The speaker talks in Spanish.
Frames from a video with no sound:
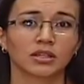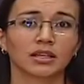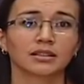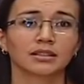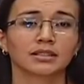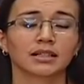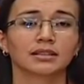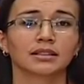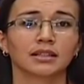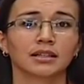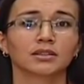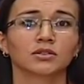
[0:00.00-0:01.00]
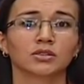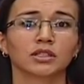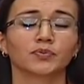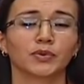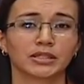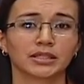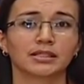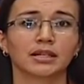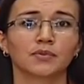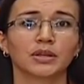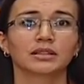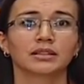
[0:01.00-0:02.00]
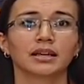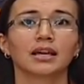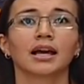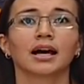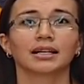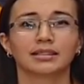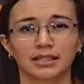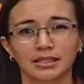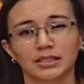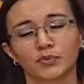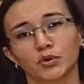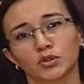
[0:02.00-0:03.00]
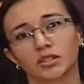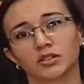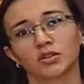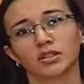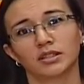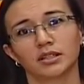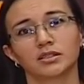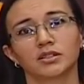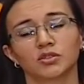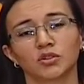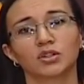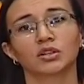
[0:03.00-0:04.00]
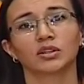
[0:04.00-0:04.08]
siguientes candidatos es precisamente hacer este proceso de transición